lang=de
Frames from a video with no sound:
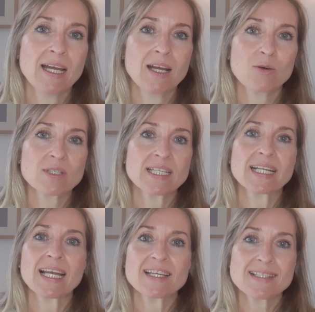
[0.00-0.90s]
Äh, unter
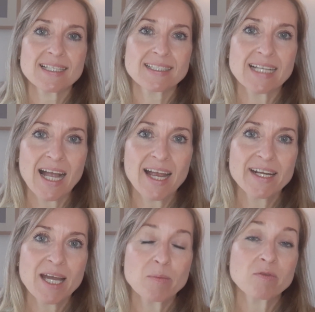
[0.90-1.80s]
der gleichzeitigen
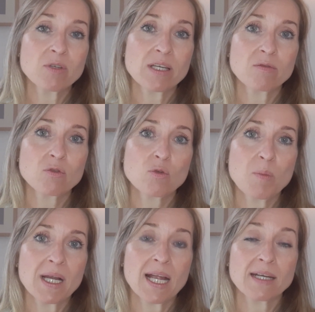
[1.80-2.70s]
Einnahme von
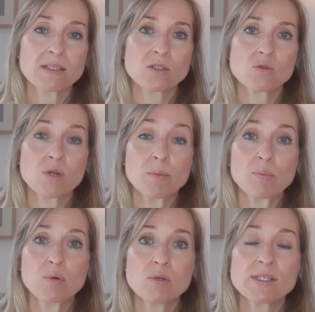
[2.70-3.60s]
Levodopa kann es zu
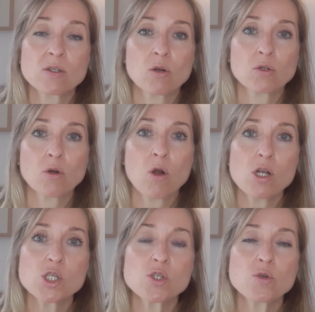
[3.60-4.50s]

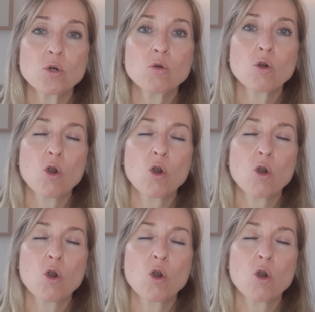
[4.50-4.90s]
Impulskontrollstörungen